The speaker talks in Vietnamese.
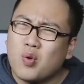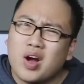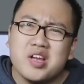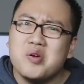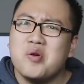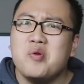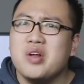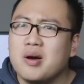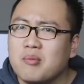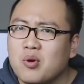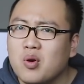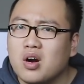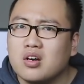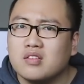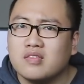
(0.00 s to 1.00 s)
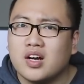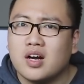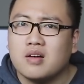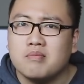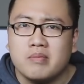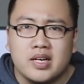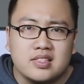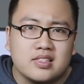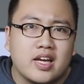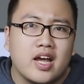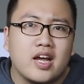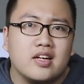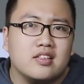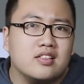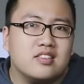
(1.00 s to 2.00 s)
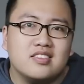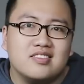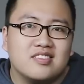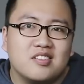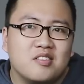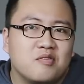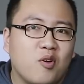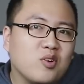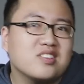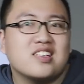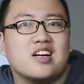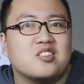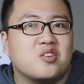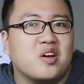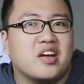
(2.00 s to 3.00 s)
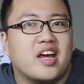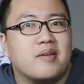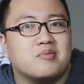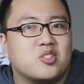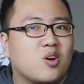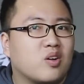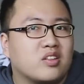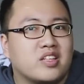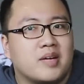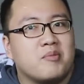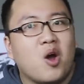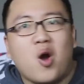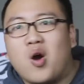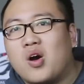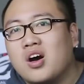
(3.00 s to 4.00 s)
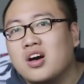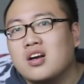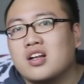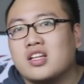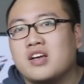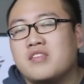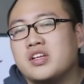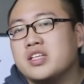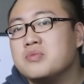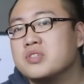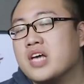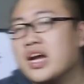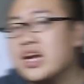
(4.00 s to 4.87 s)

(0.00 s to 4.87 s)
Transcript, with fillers: quá nhiều ưu điểm luôn và mình sẽ vote sang cho anh em chọn team đỏ hơn là thay vì team